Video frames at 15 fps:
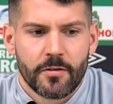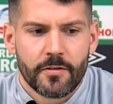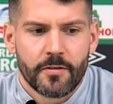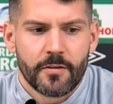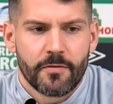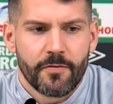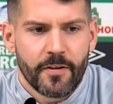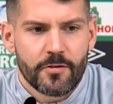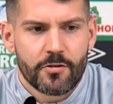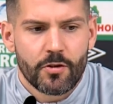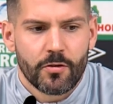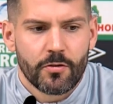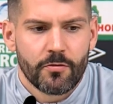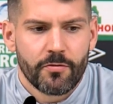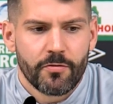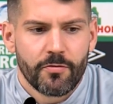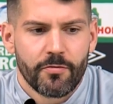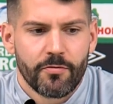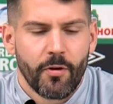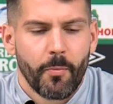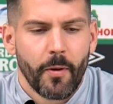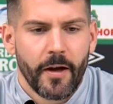ist, ist fast schon
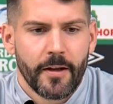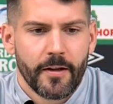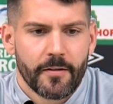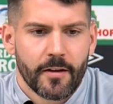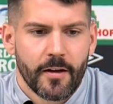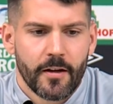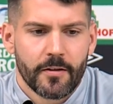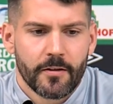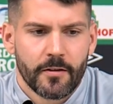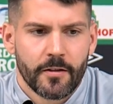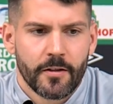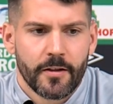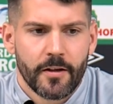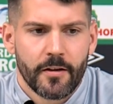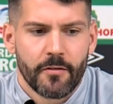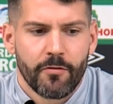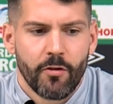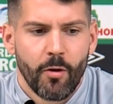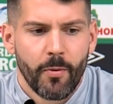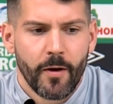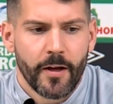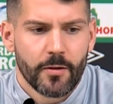vorbei, jetzt gerade in der
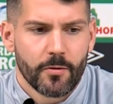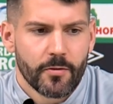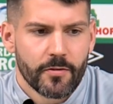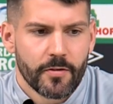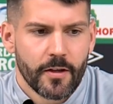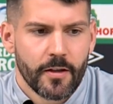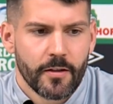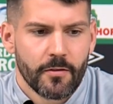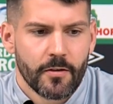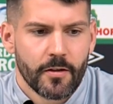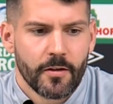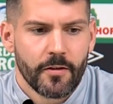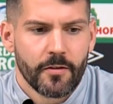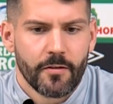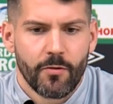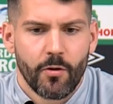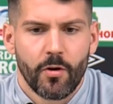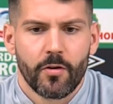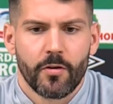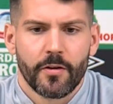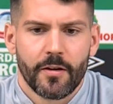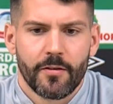Vorbereitungszeit oder in dieser
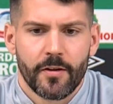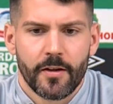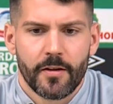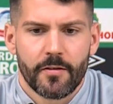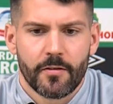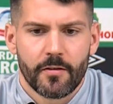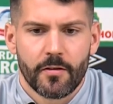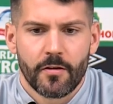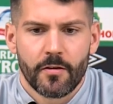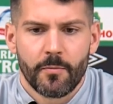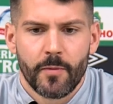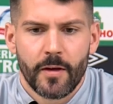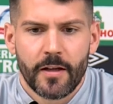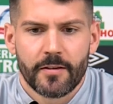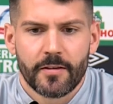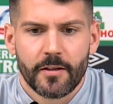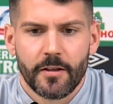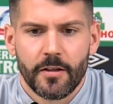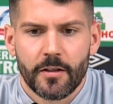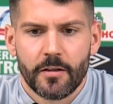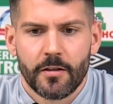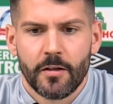Woche, in der wir jetzt äh, mehr
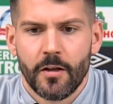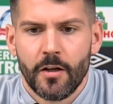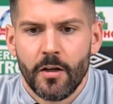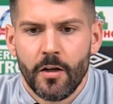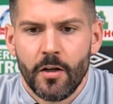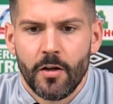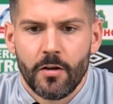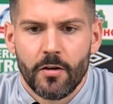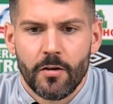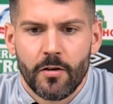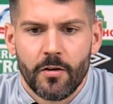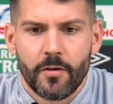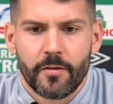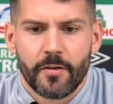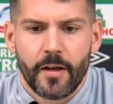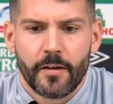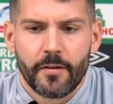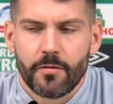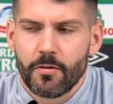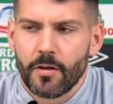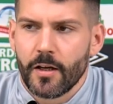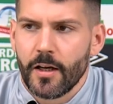trainieren, äh, ist
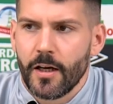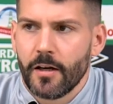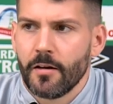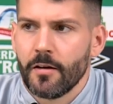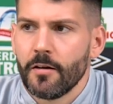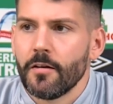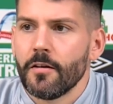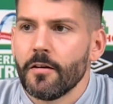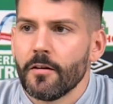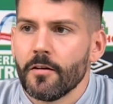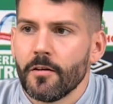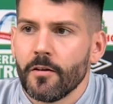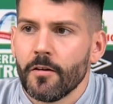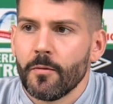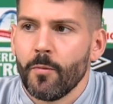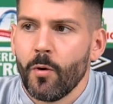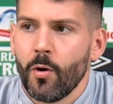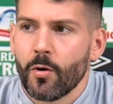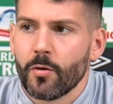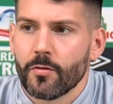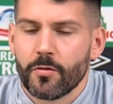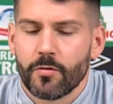eigentlich so der Gang
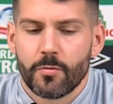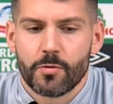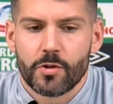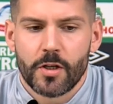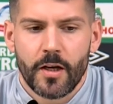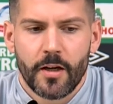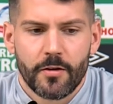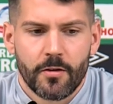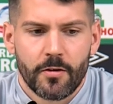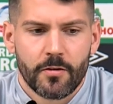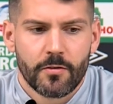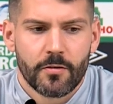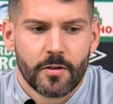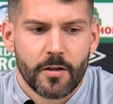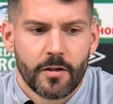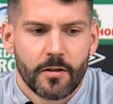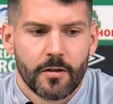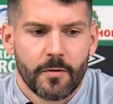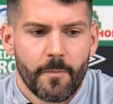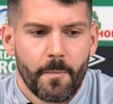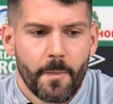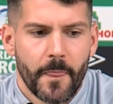morgens zum Stadion und dann
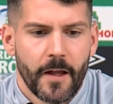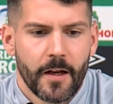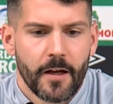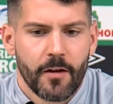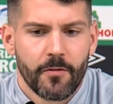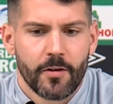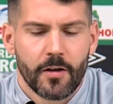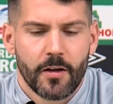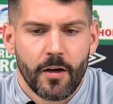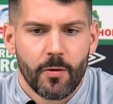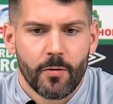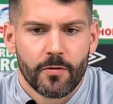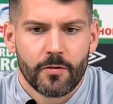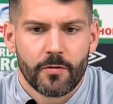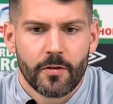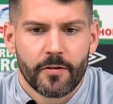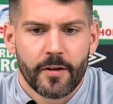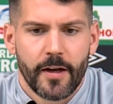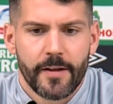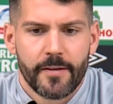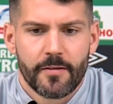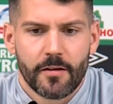danach wieder nach Hause, so das
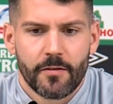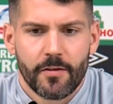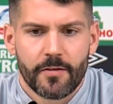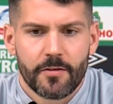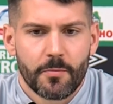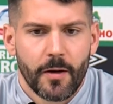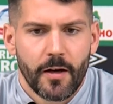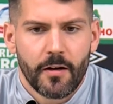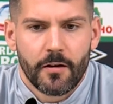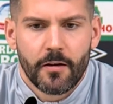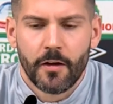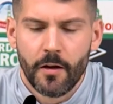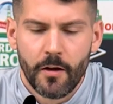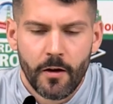Einzige, was ich mache.